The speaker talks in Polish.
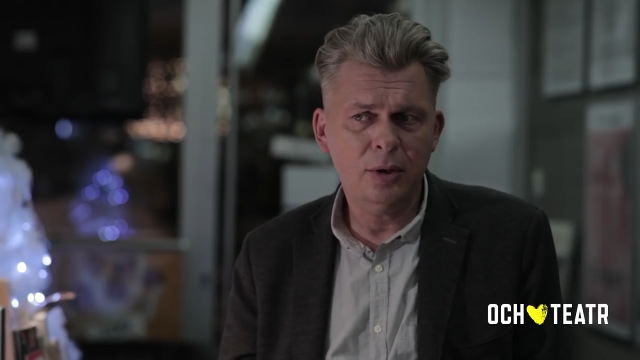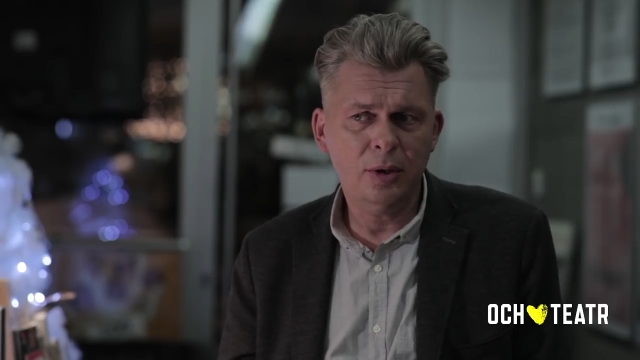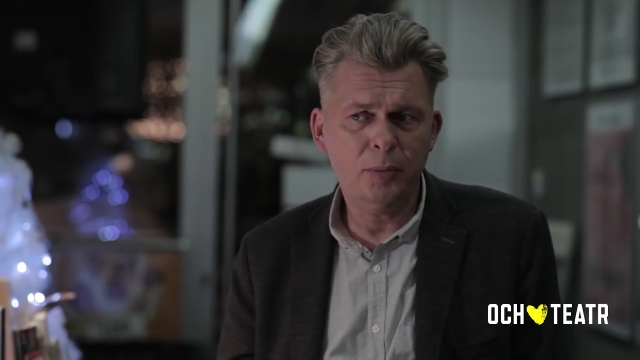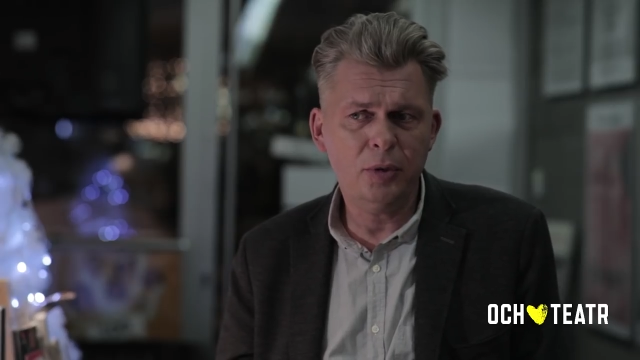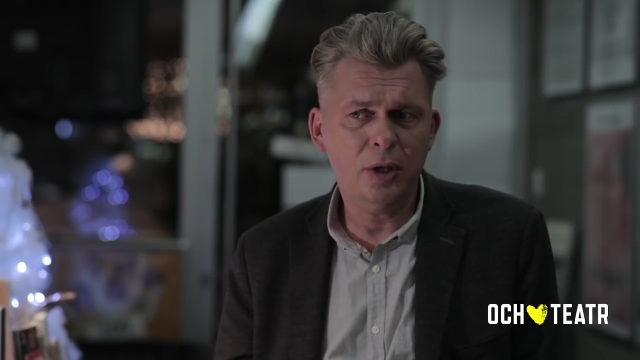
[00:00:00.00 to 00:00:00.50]

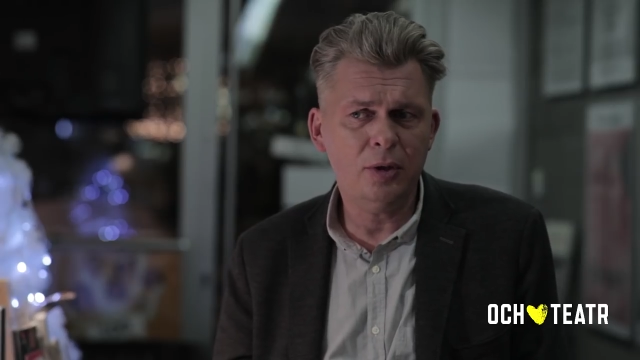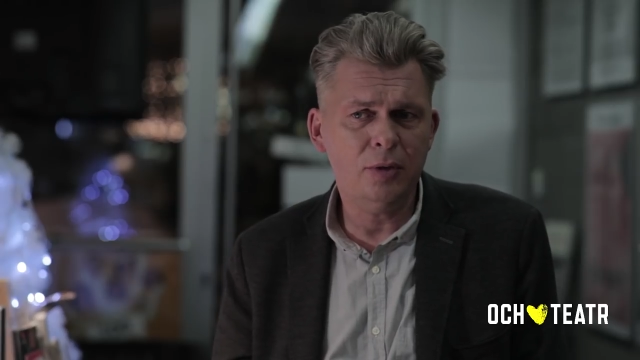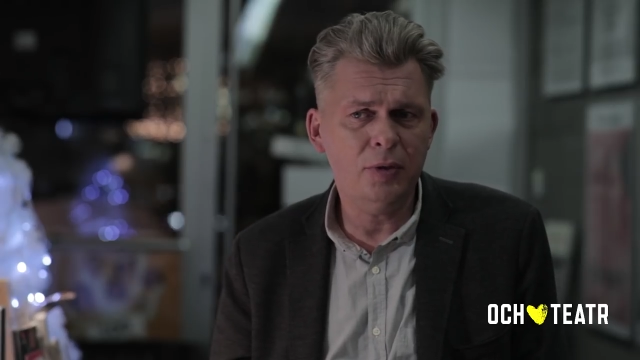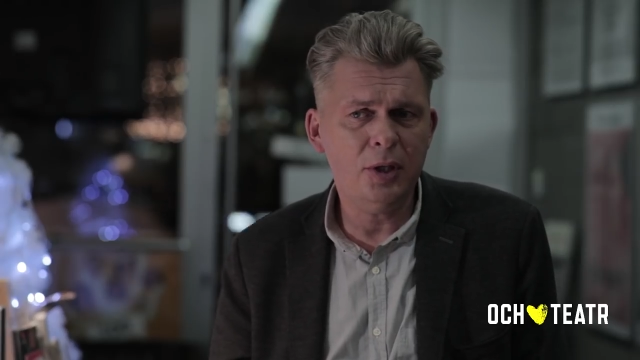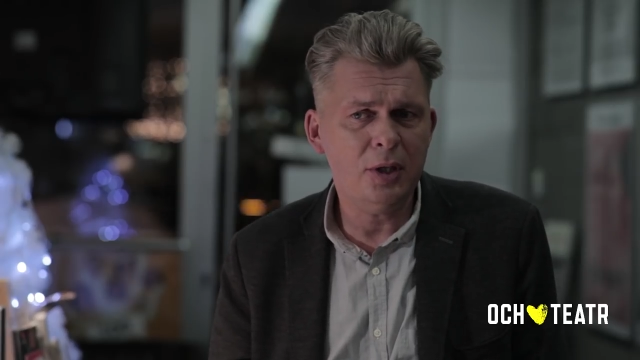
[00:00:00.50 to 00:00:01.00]

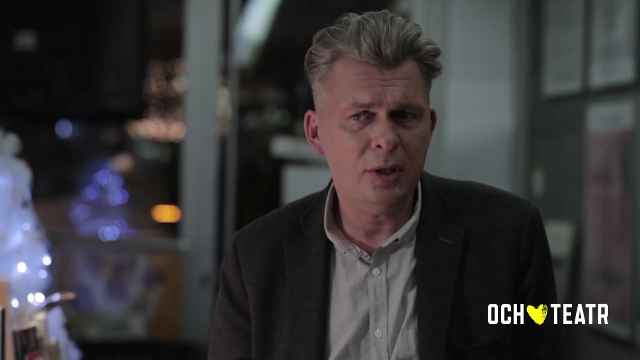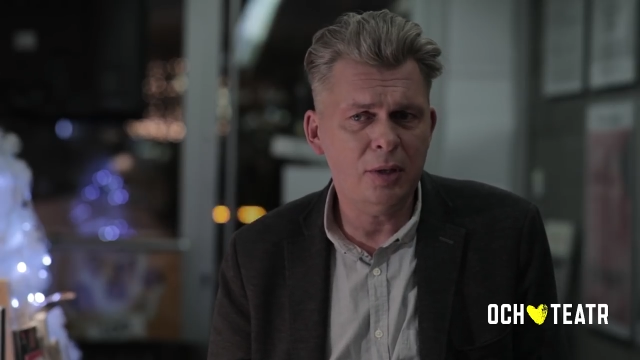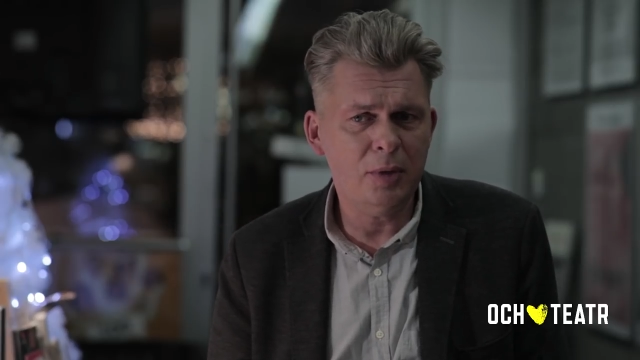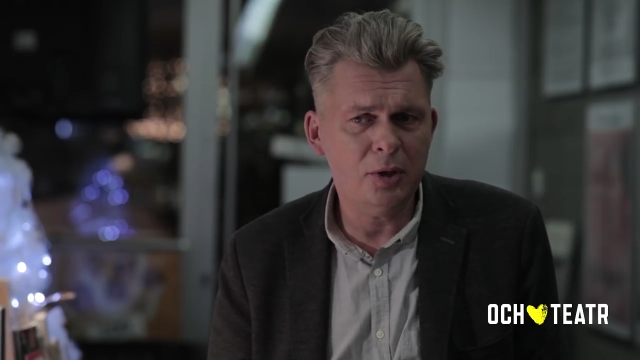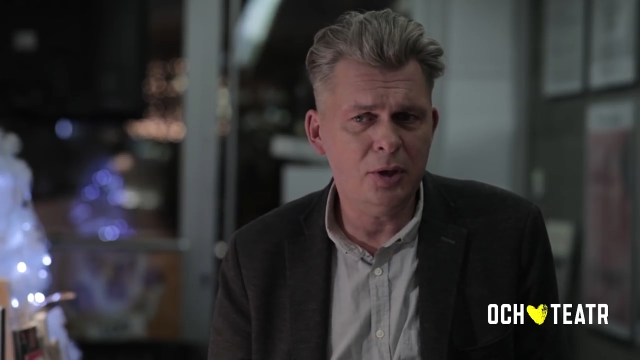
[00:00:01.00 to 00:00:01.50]
obszerną wiedzę na
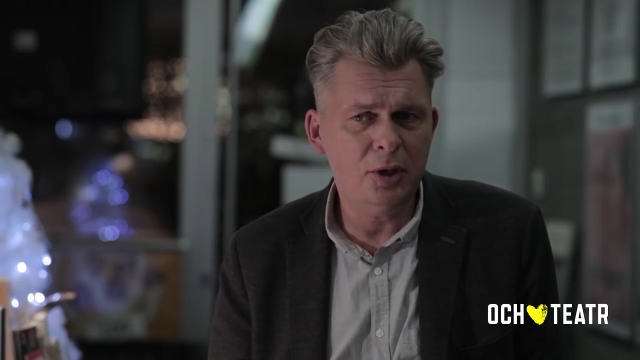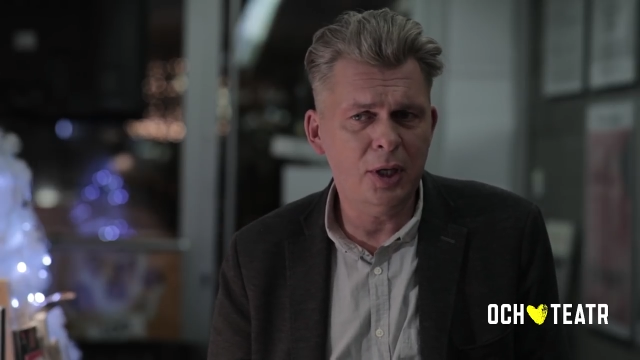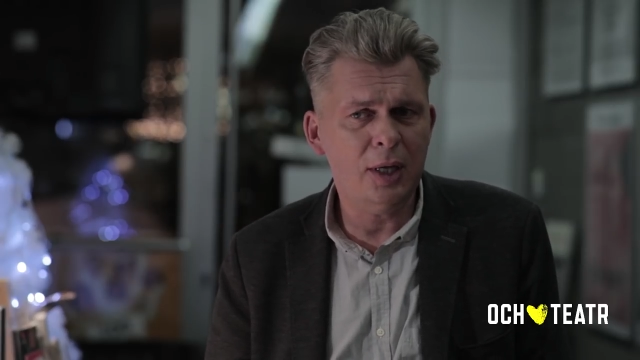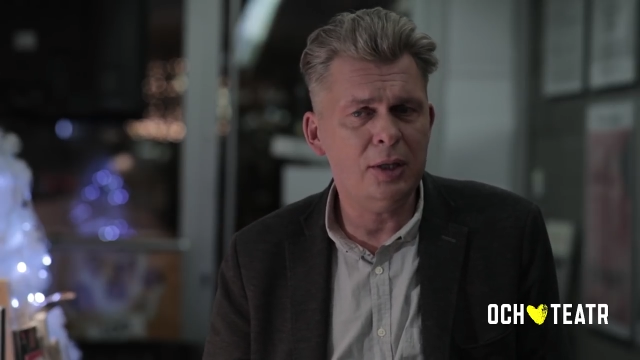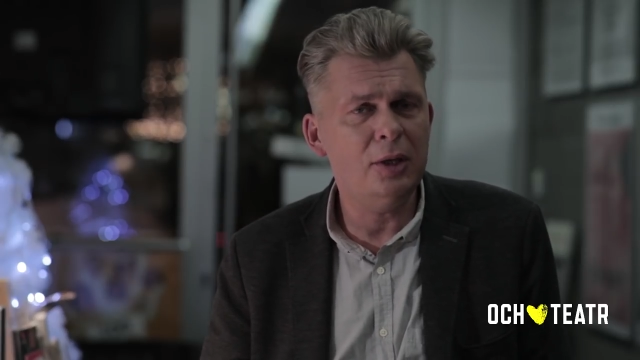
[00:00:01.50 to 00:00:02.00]
temat życia,
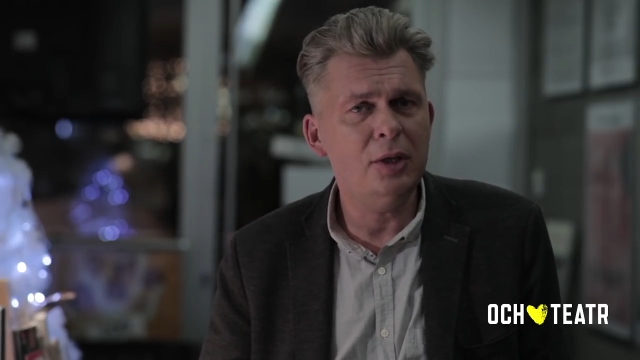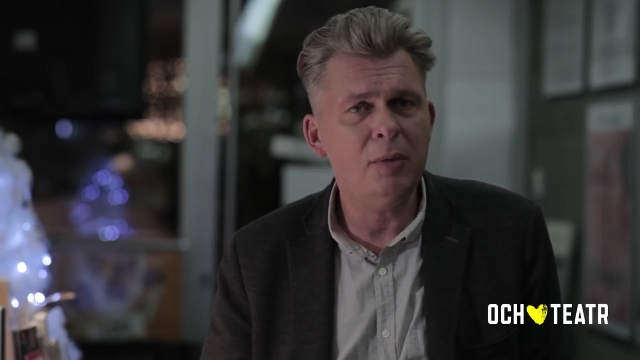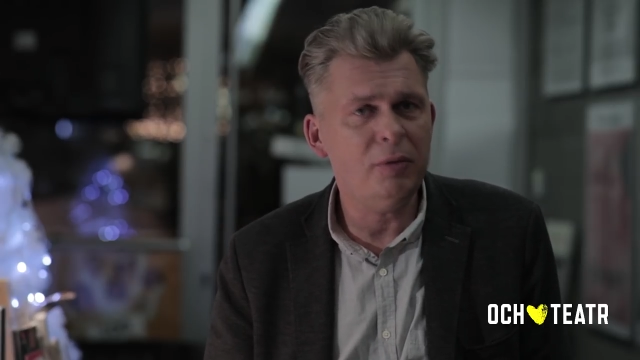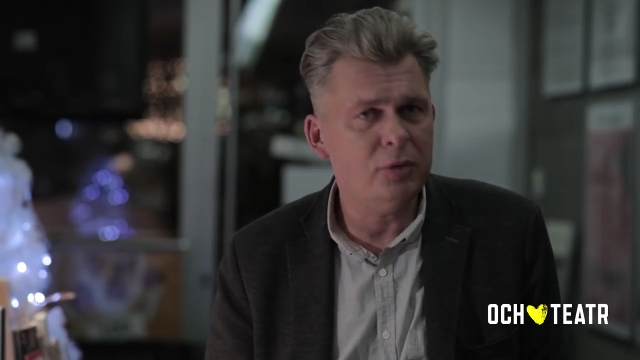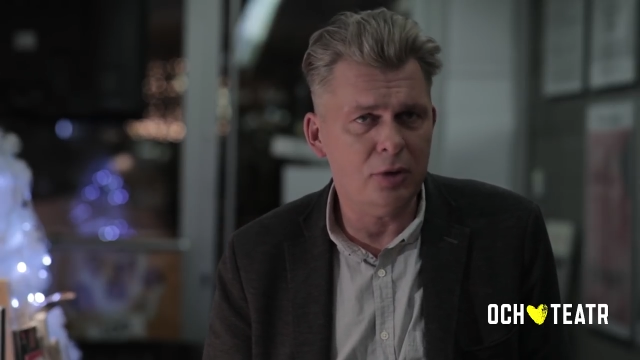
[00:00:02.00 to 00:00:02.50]
a tej nie
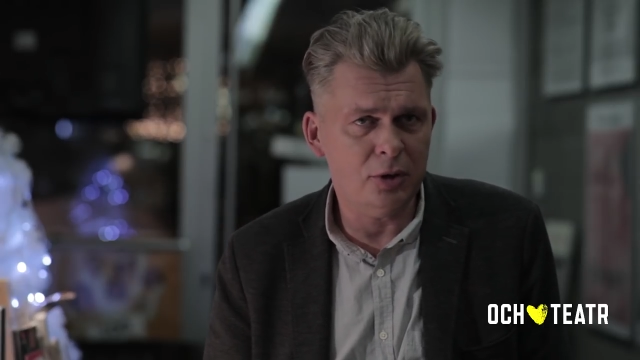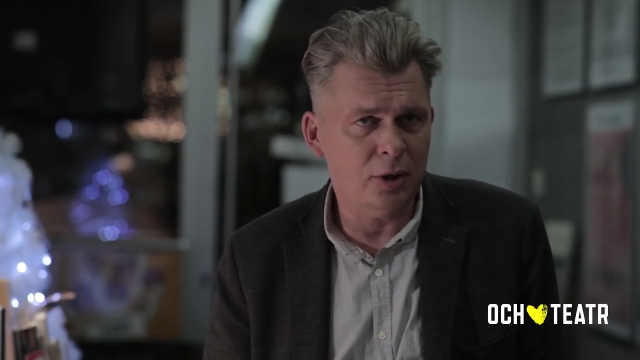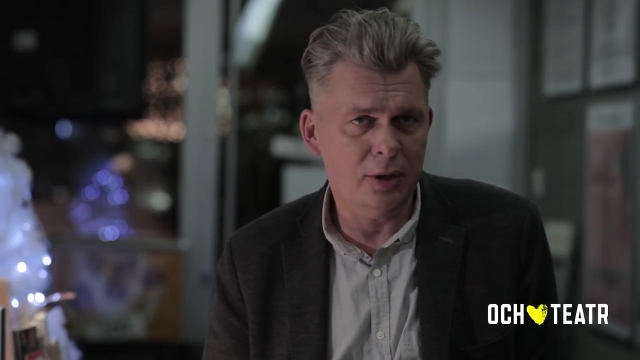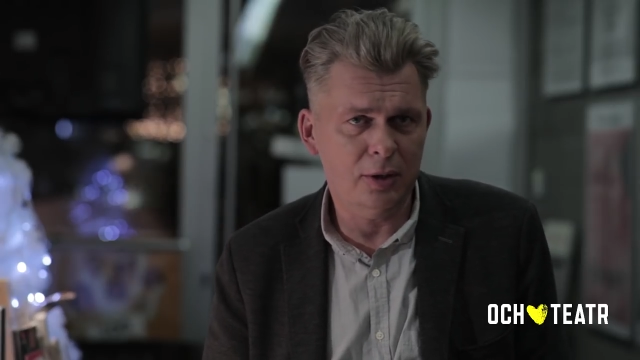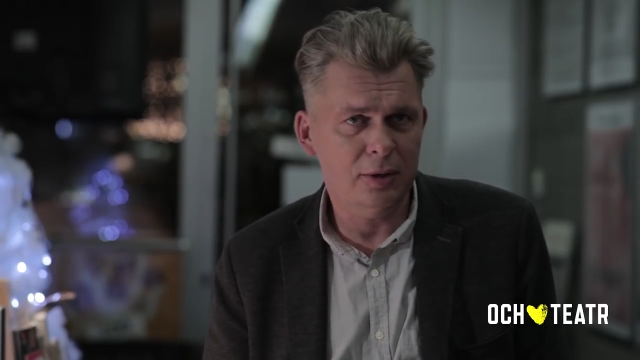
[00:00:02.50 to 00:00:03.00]
ma w książkach.